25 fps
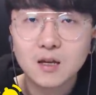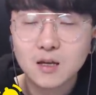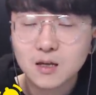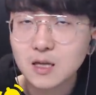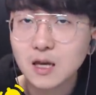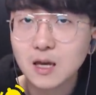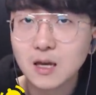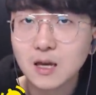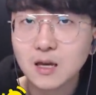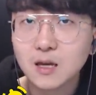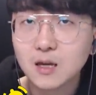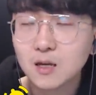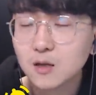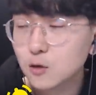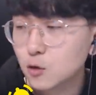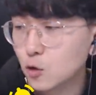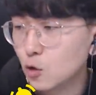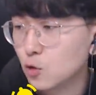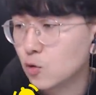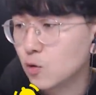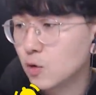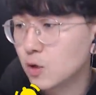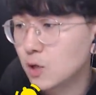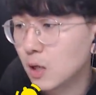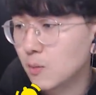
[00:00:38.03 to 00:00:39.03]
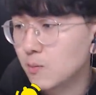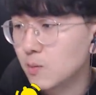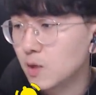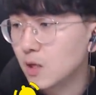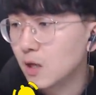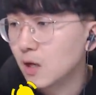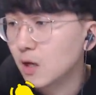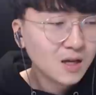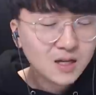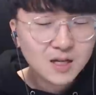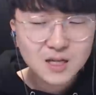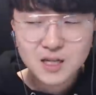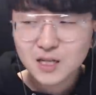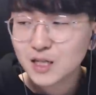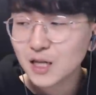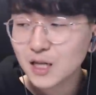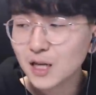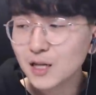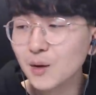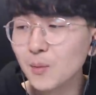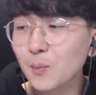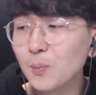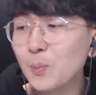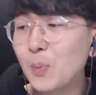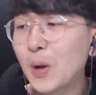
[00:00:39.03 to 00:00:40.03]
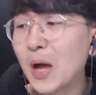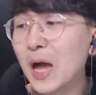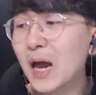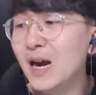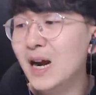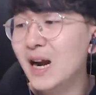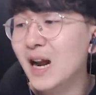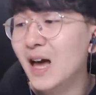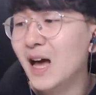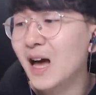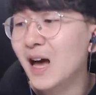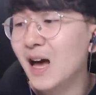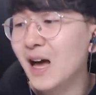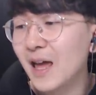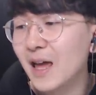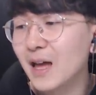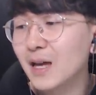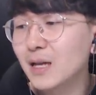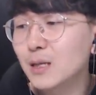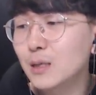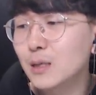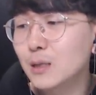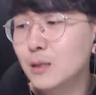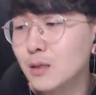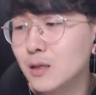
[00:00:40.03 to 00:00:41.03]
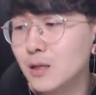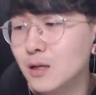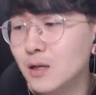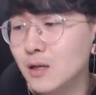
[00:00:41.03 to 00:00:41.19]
예 적용이 됩니다 이제는 벨라 X